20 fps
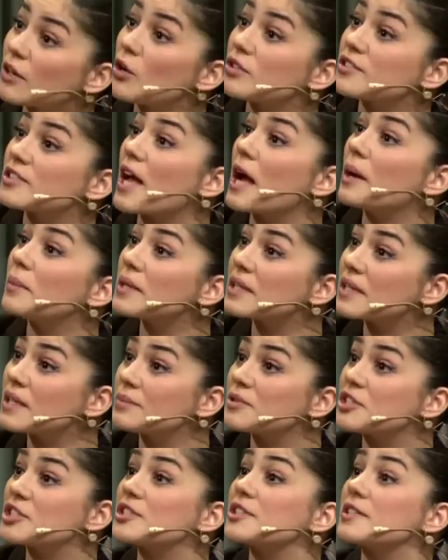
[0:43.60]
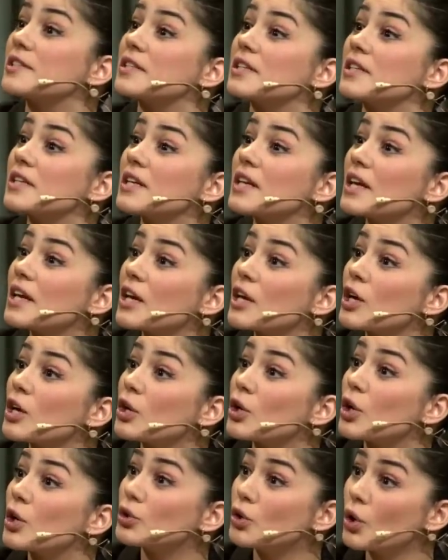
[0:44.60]
Sen- göstermediğim Sen şu anda kendini
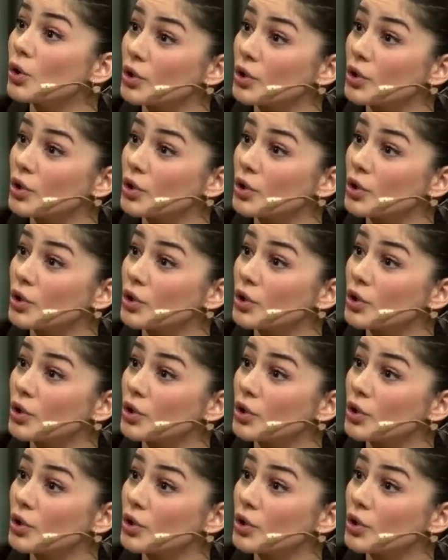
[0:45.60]
bitirdin.